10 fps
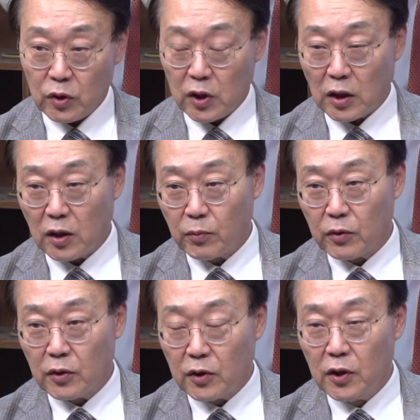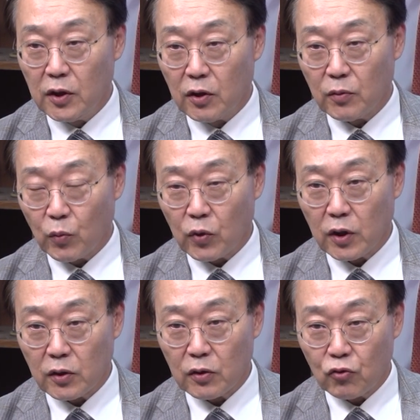자기 자본을 늘리던 뭘
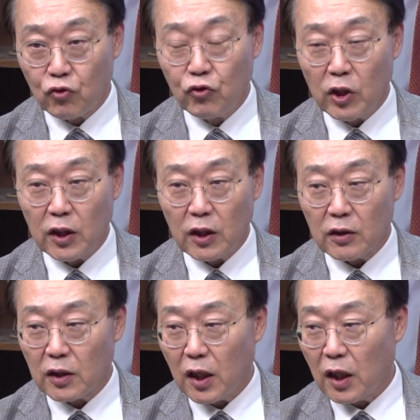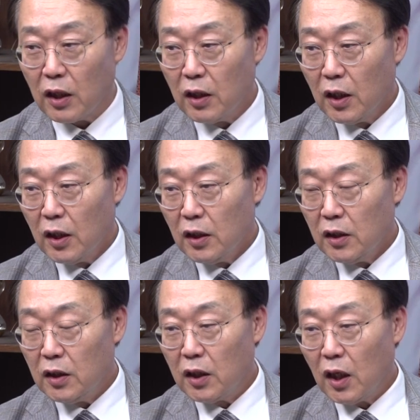해서 줄여야 되는데
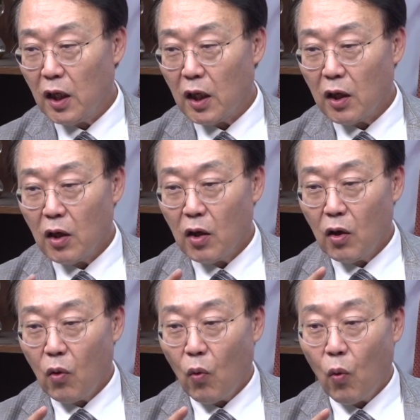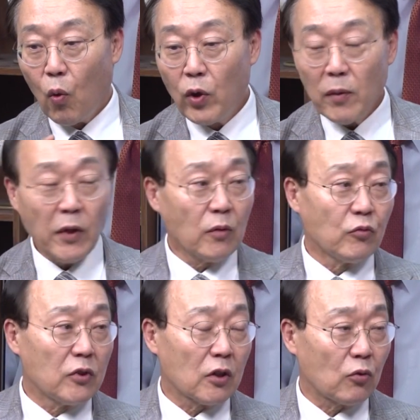이게 오랜만에
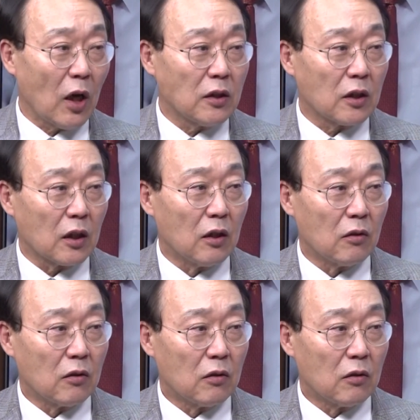문제 또 아니잖아요.